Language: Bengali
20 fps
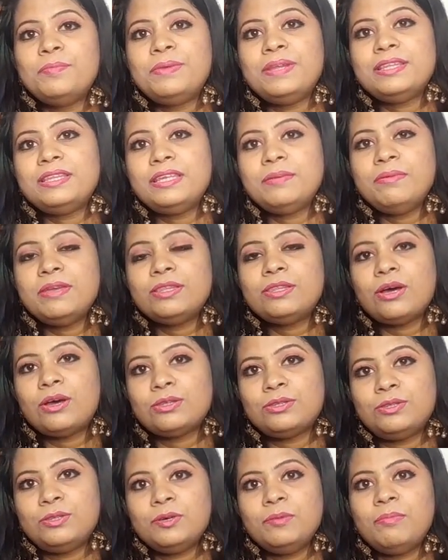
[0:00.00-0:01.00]
পৃথিবী
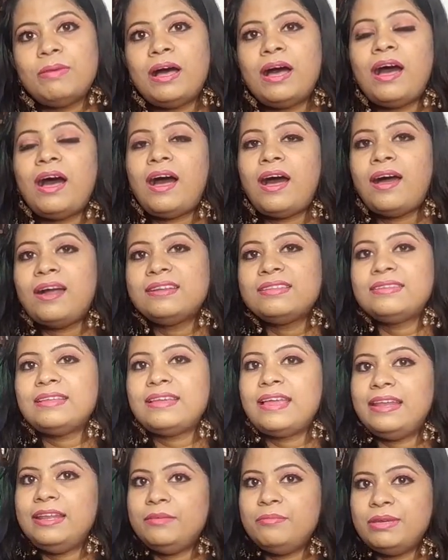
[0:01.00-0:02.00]
তত্ত্ব বা আর্থ
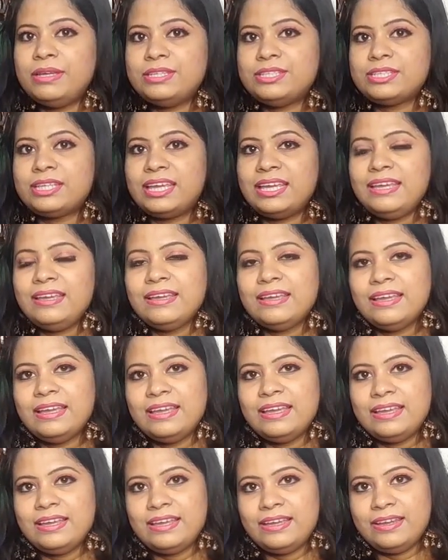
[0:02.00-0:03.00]
এলিমেন্টকে
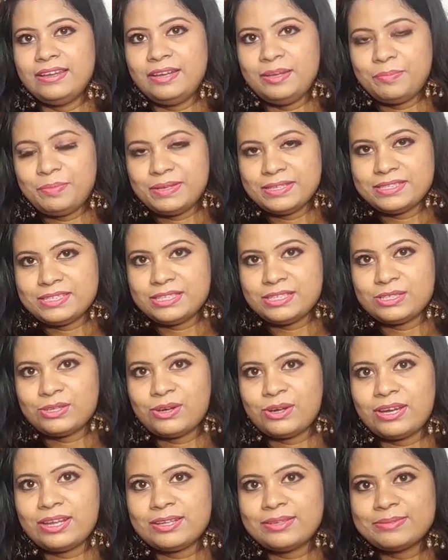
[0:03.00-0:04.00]
রিপ্রেজেন্ট
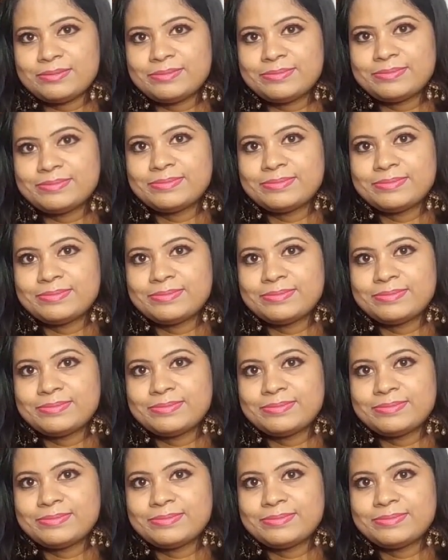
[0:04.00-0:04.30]
করে